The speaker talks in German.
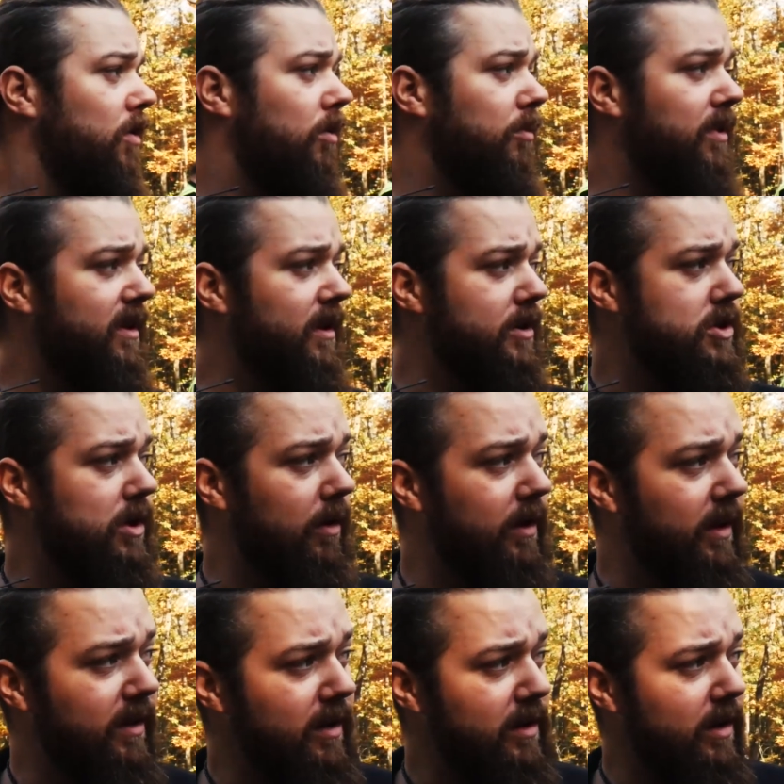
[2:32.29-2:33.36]
und müssen dann schauen.
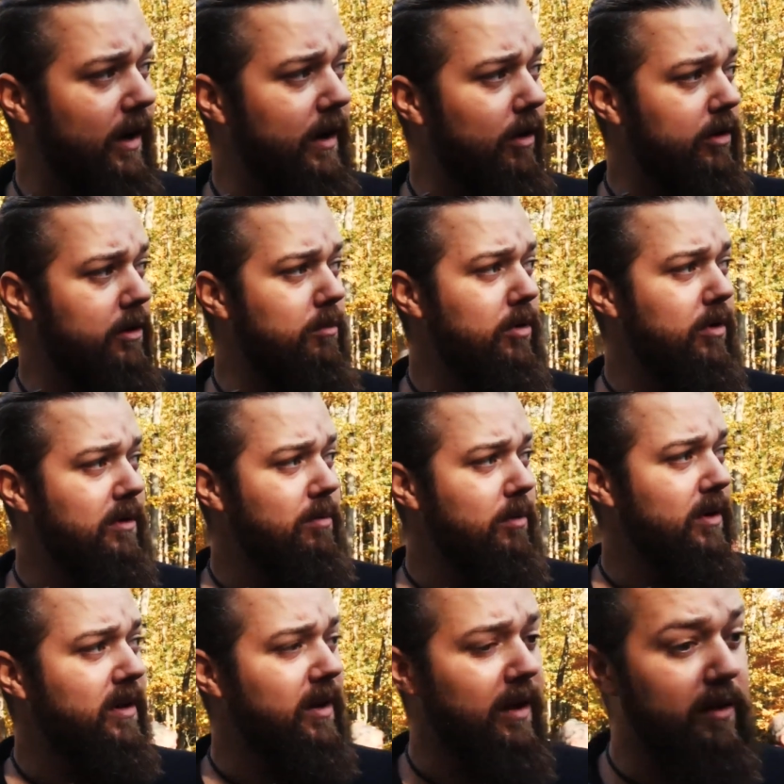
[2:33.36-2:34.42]
Jetzt ist gerade auch die
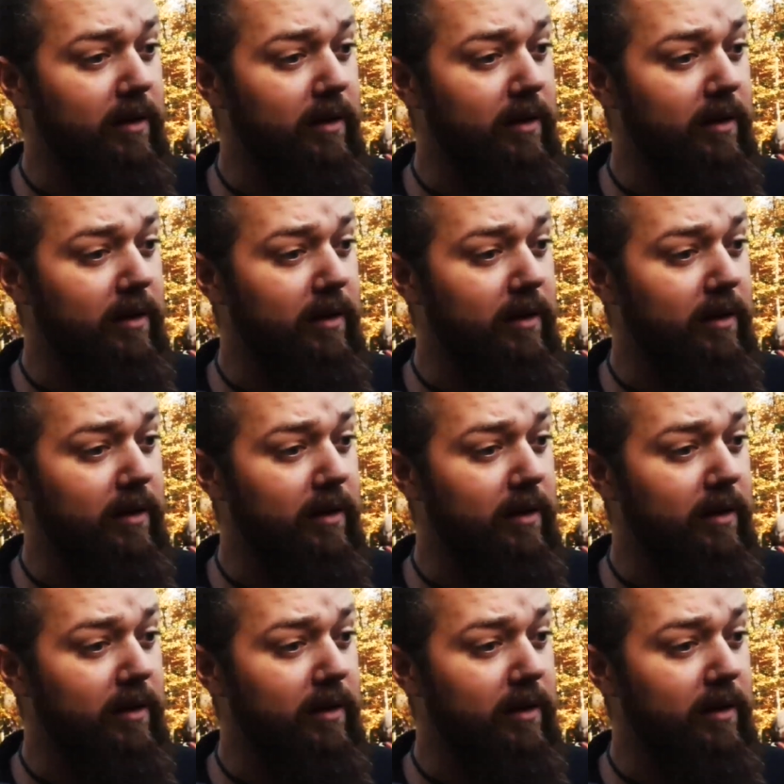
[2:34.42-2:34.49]
Bundespolizei